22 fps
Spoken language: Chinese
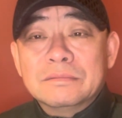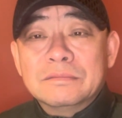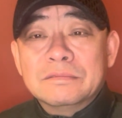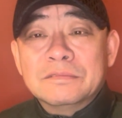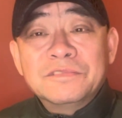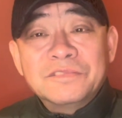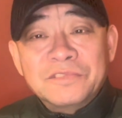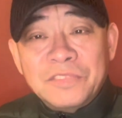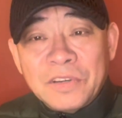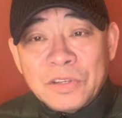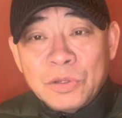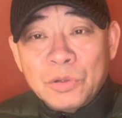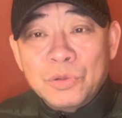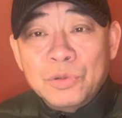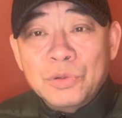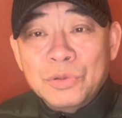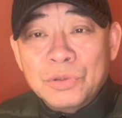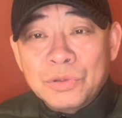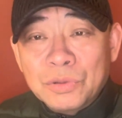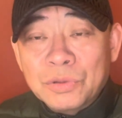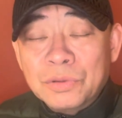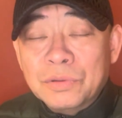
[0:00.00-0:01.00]
反右
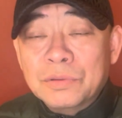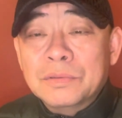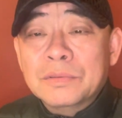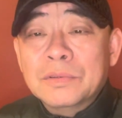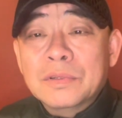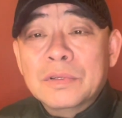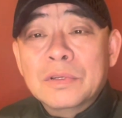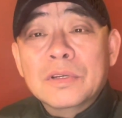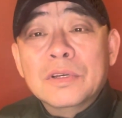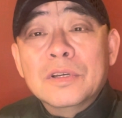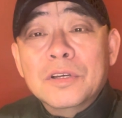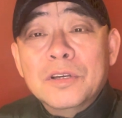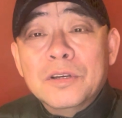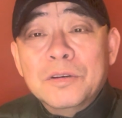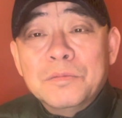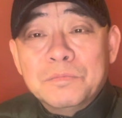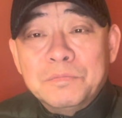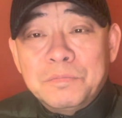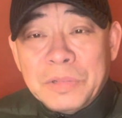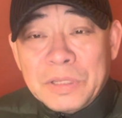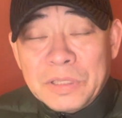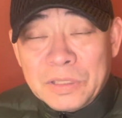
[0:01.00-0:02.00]
运动。
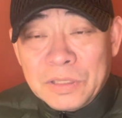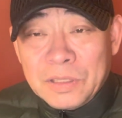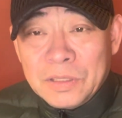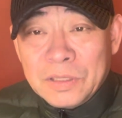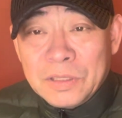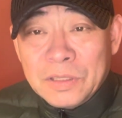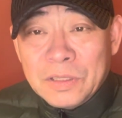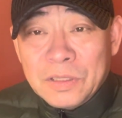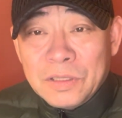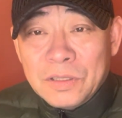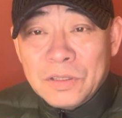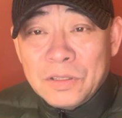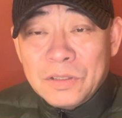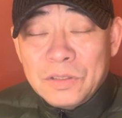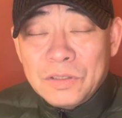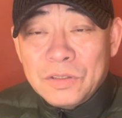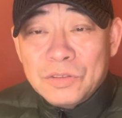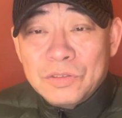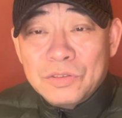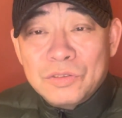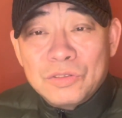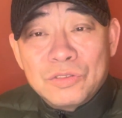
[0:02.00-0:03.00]
被
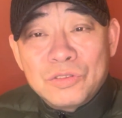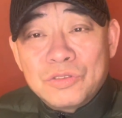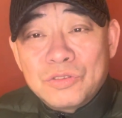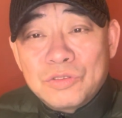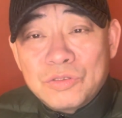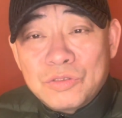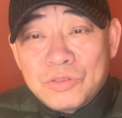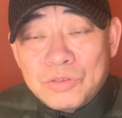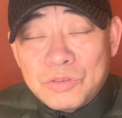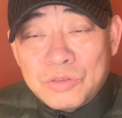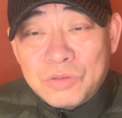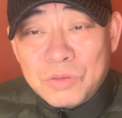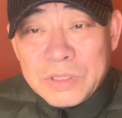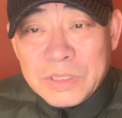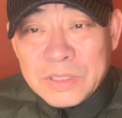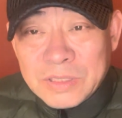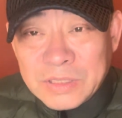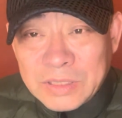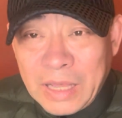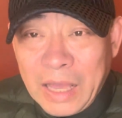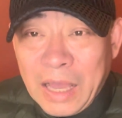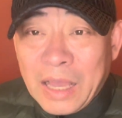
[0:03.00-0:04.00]
最
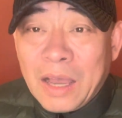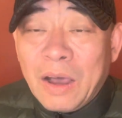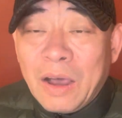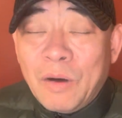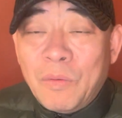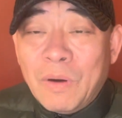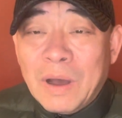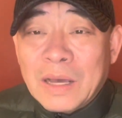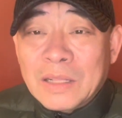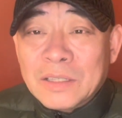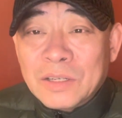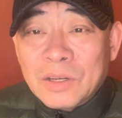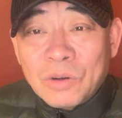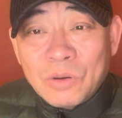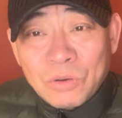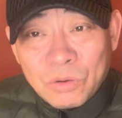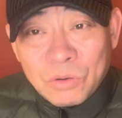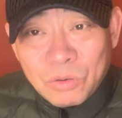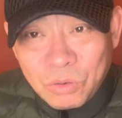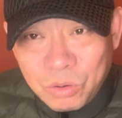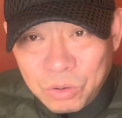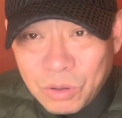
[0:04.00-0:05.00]
大化的
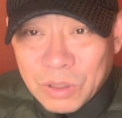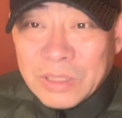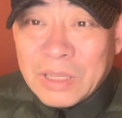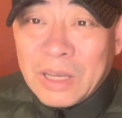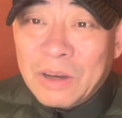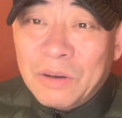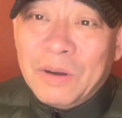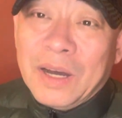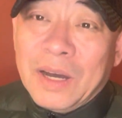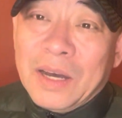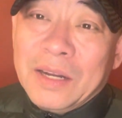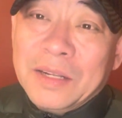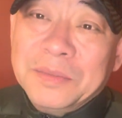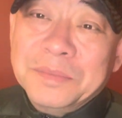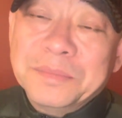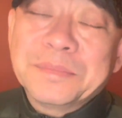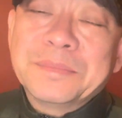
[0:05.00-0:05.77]
扩大化了。